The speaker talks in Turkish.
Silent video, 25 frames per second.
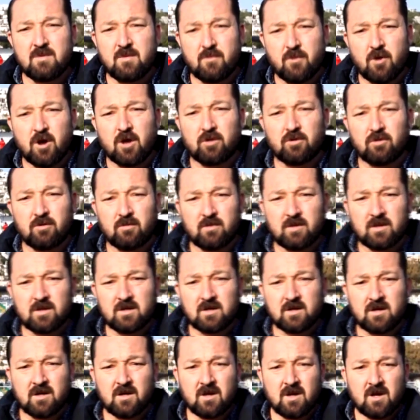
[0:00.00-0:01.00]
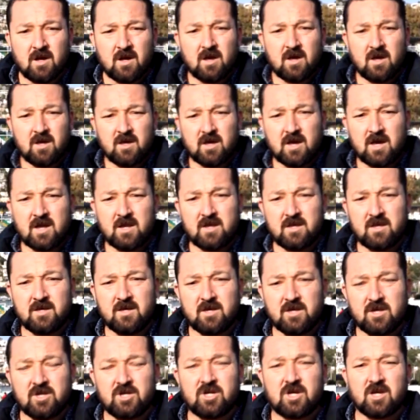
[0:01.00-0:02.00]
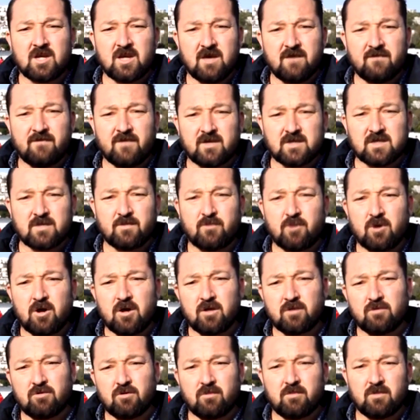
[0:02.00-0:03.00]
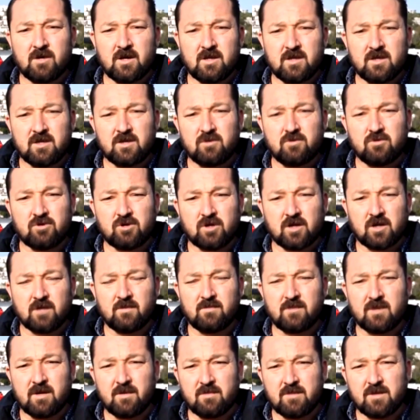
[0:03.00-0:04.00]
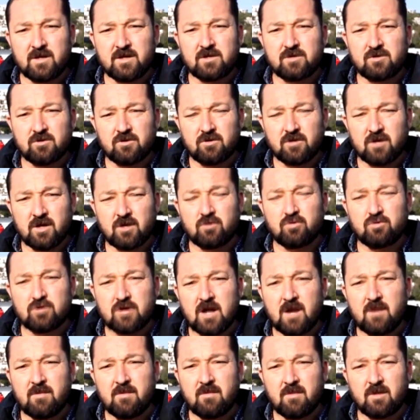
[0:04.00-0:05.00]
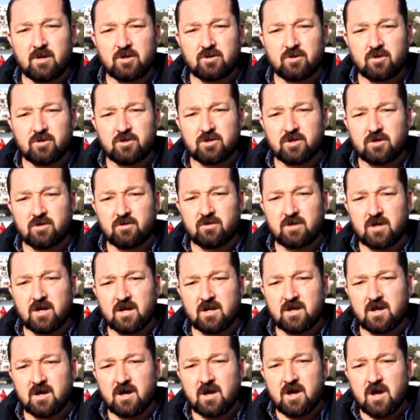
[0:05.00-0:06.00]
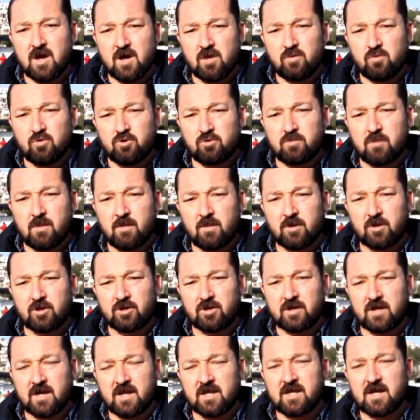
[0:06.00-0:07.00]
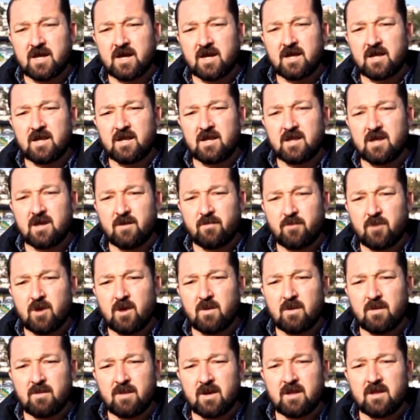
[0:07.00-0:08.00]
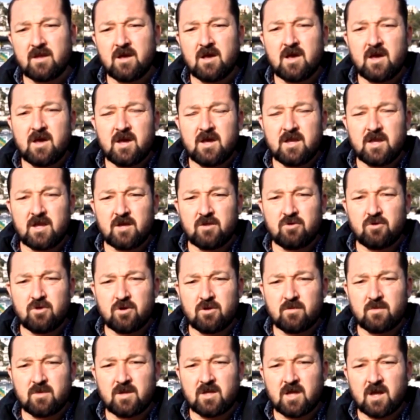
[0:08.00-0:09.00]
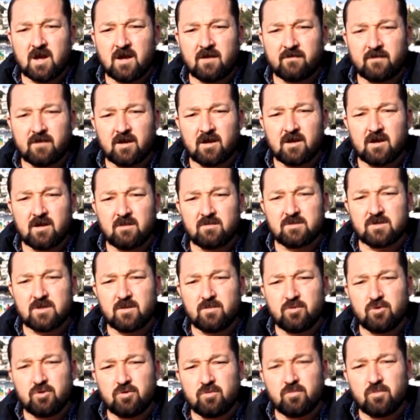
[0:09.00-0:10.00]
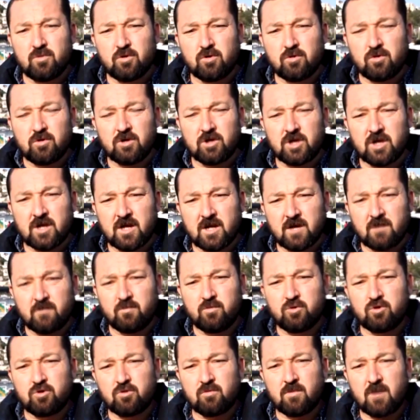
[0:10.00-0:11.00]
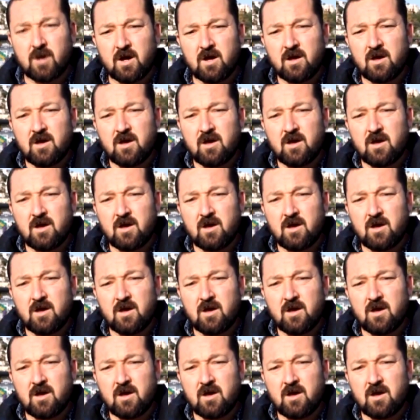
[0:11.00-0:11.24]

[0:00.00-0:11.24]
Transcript: puan topladık. Yani ikinci yarının en fazla puan toplayan 2-3 takımdan birisi onlar. Güzel bir maç olacak. Onlar da düşmemek için elinden geleni yapıyor ama ben inanıyorum ki taraftarlarımıza büyük bir şeyle bu cuma